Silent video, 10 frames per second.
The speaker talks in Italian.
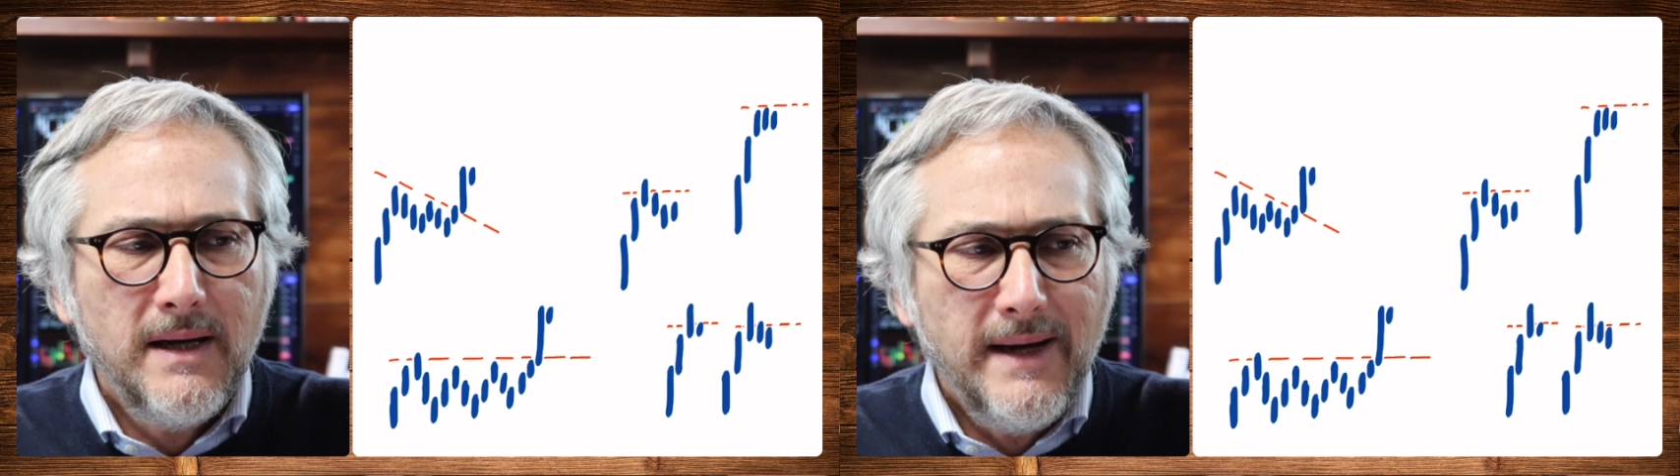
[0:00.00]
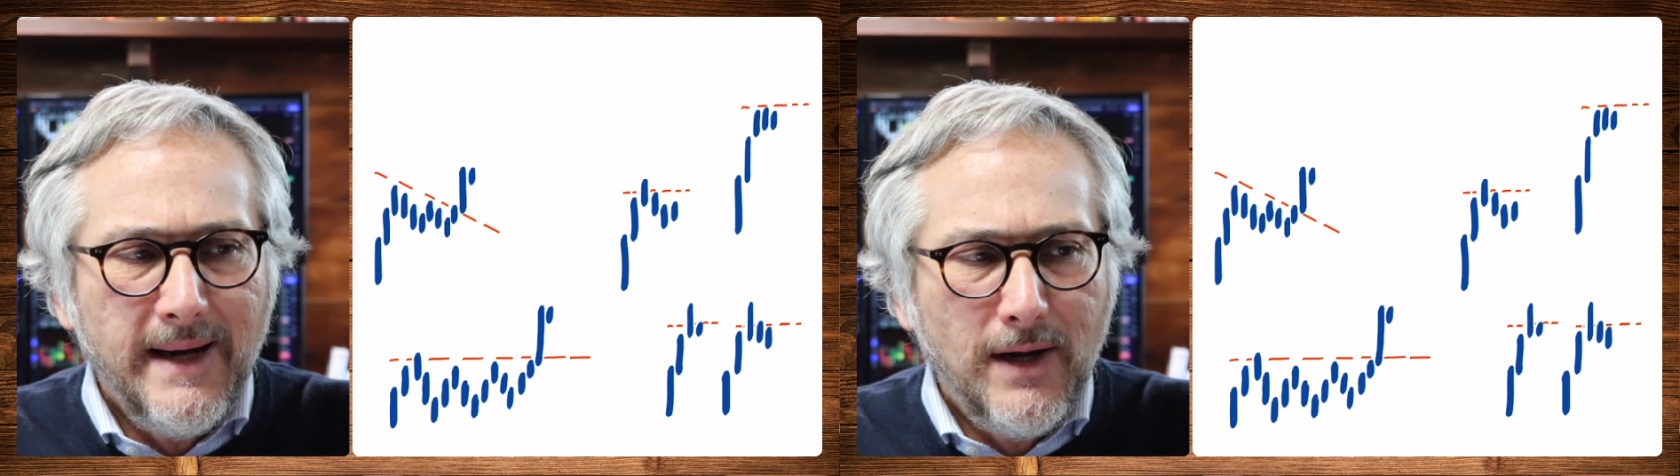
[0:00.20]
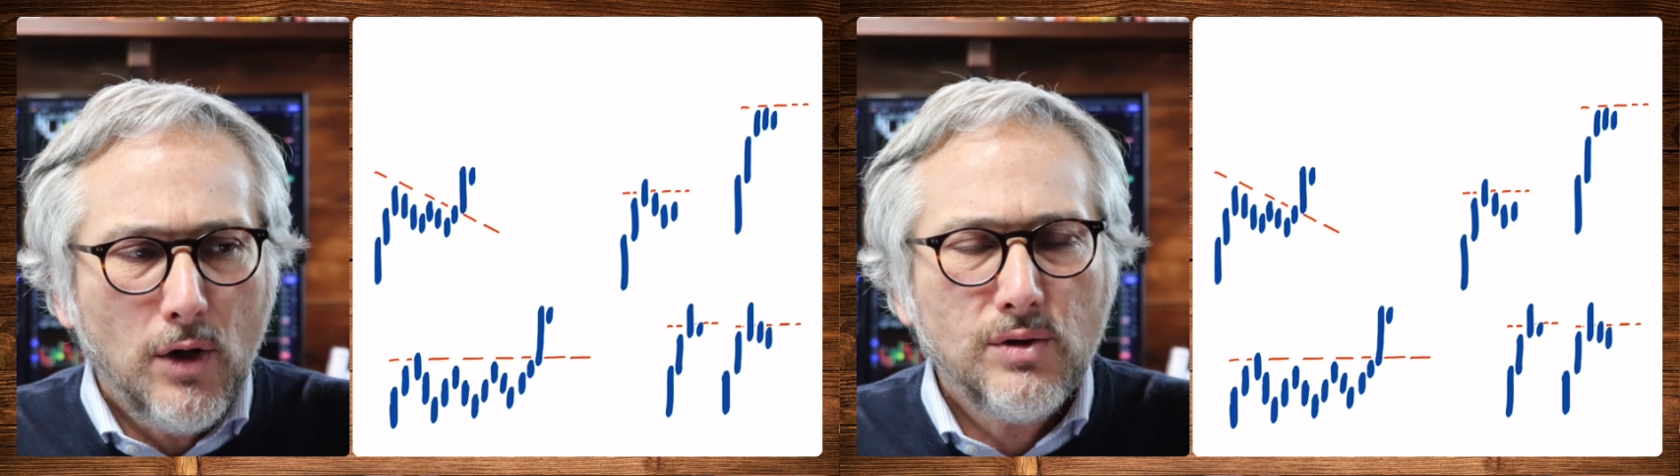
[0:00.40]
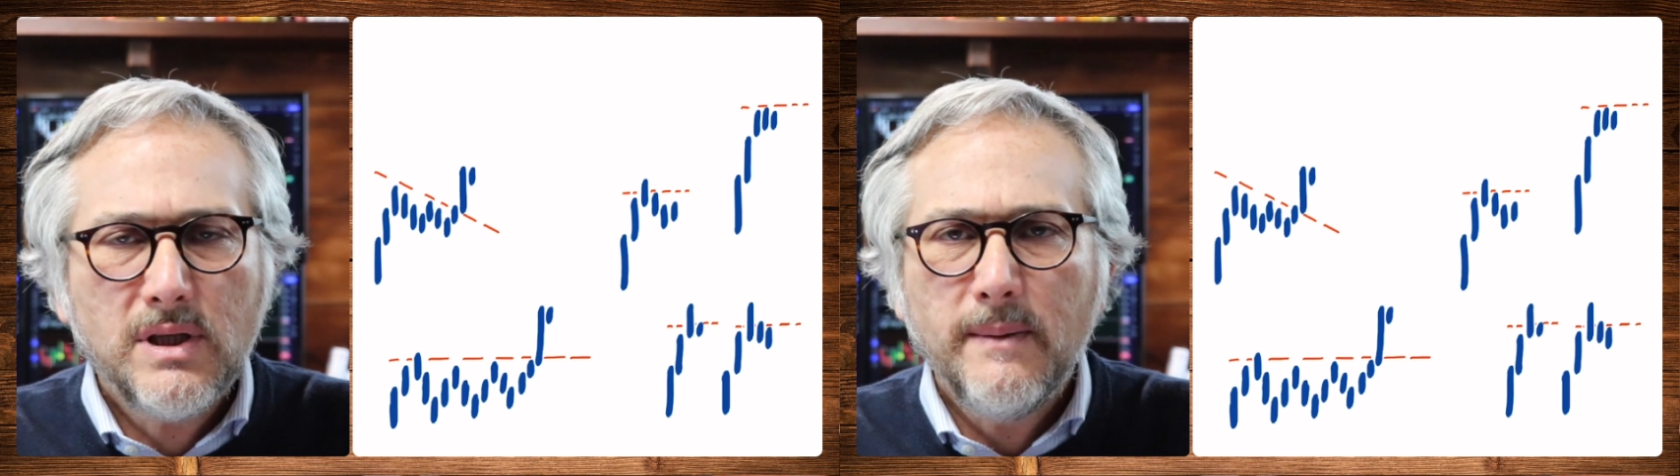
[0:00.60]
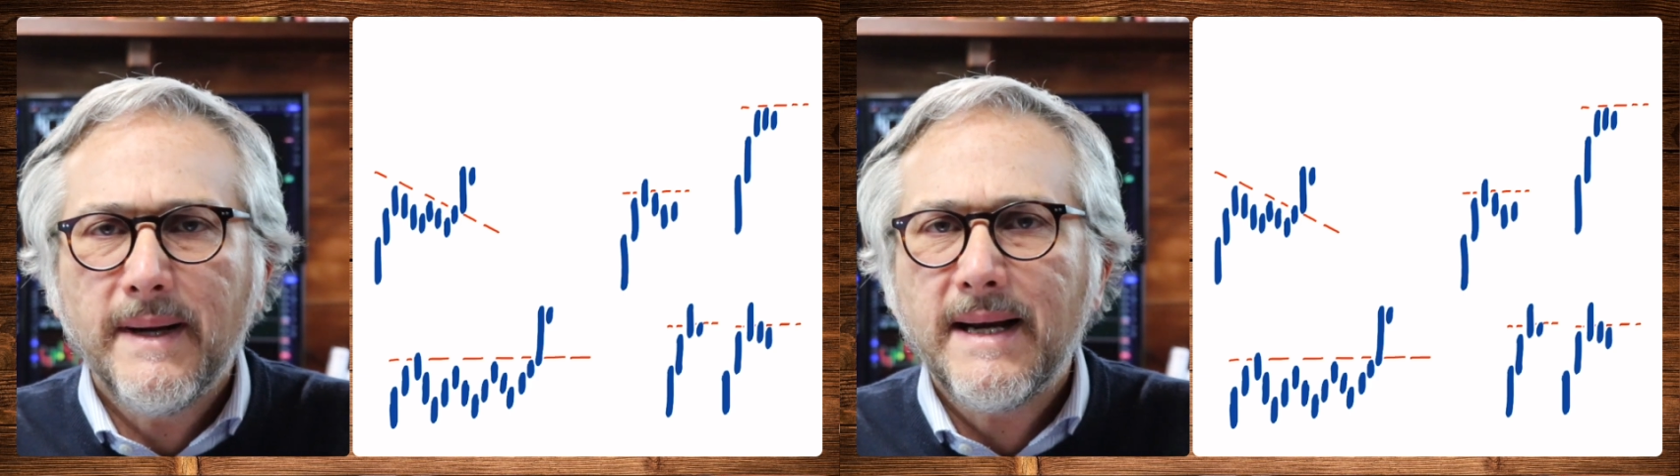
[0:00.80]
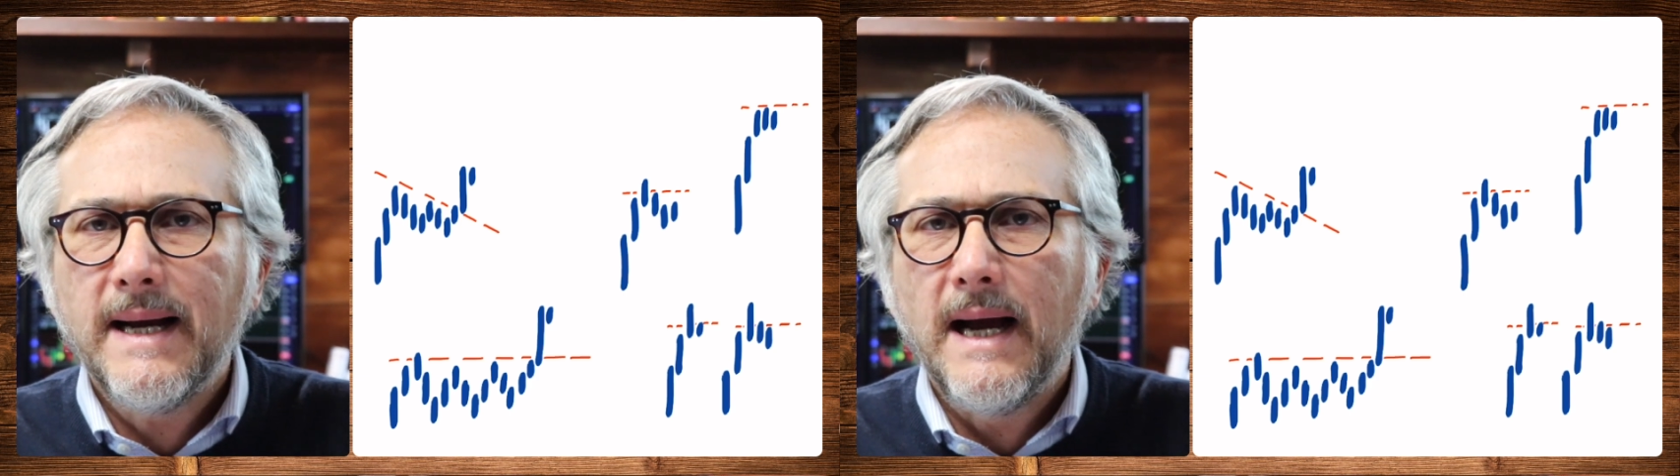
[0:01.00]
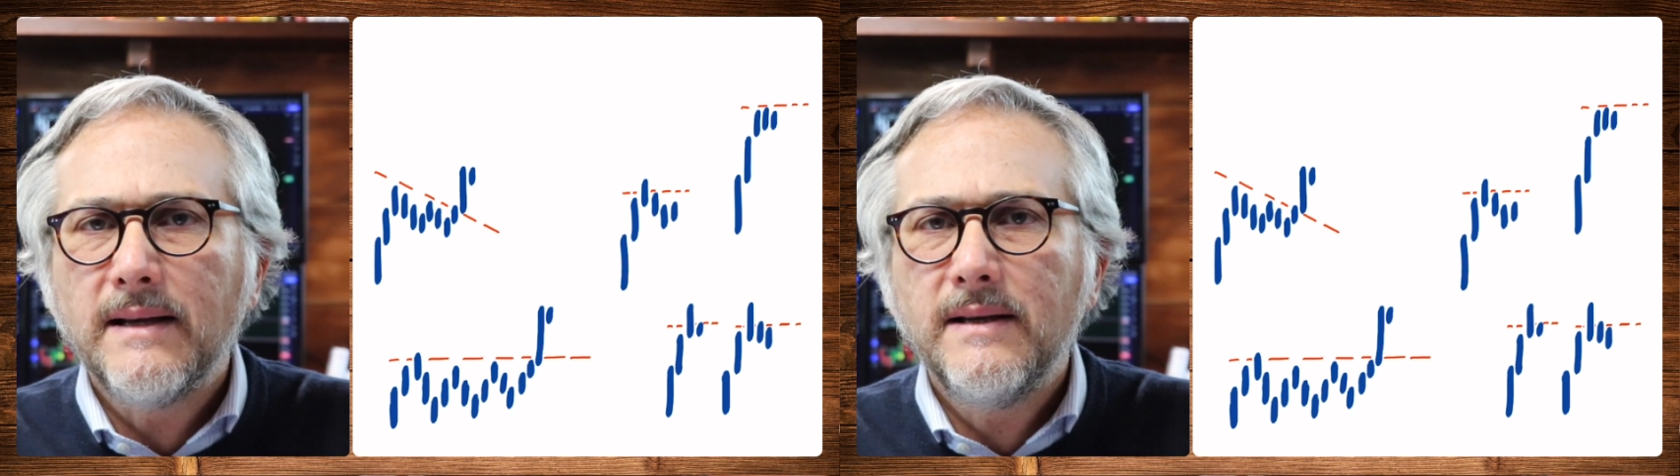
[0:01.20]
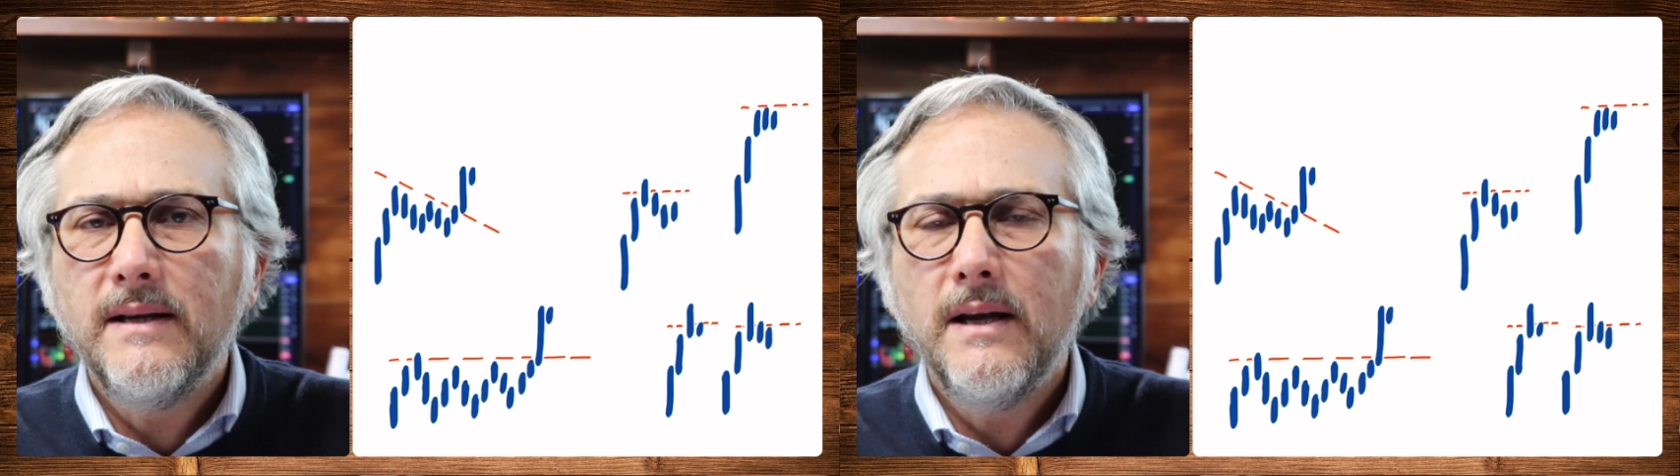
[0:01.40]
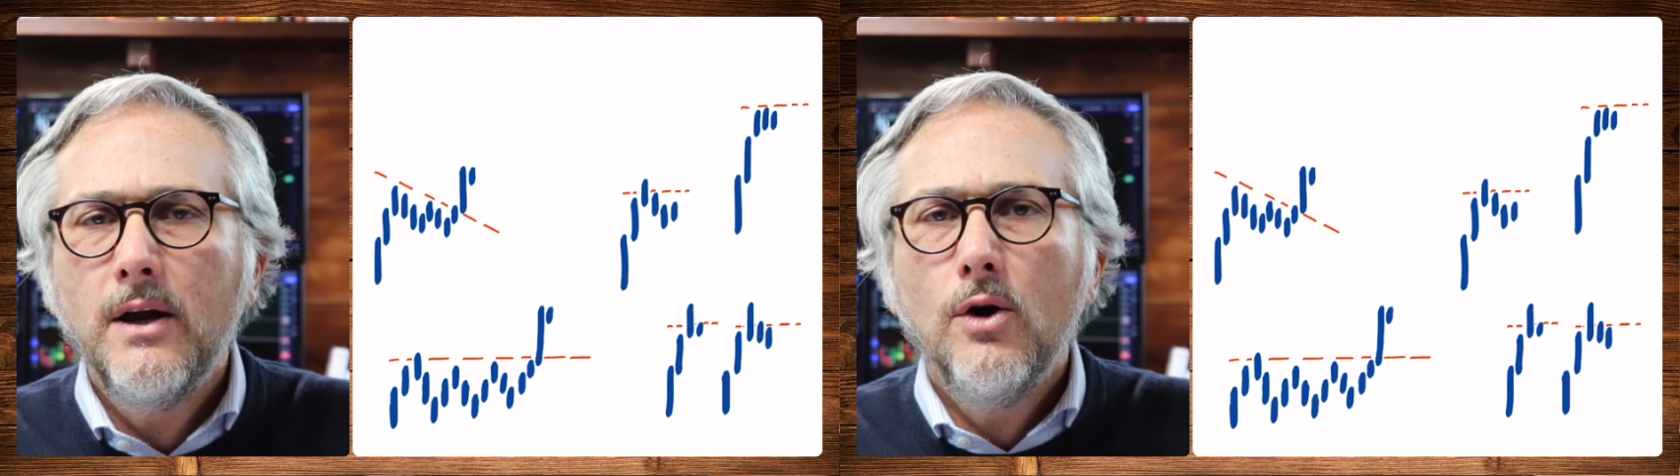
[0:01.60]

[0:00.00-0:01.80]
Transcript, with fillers: i nostri mercati